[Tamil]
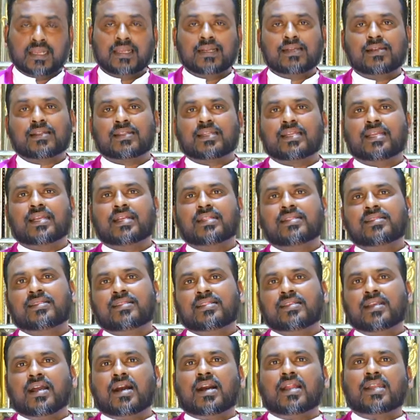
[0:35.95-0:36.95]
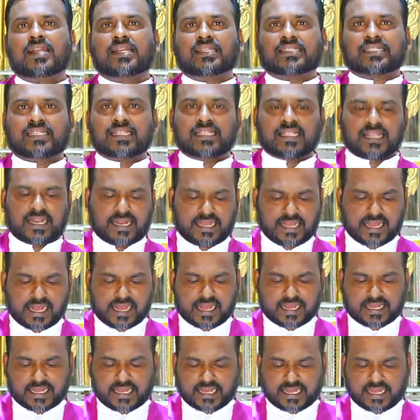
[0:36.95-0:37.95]
இன்றைய தியான
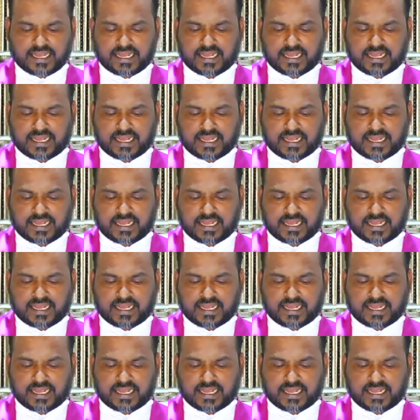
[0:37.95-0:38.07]
சிந்தனையாக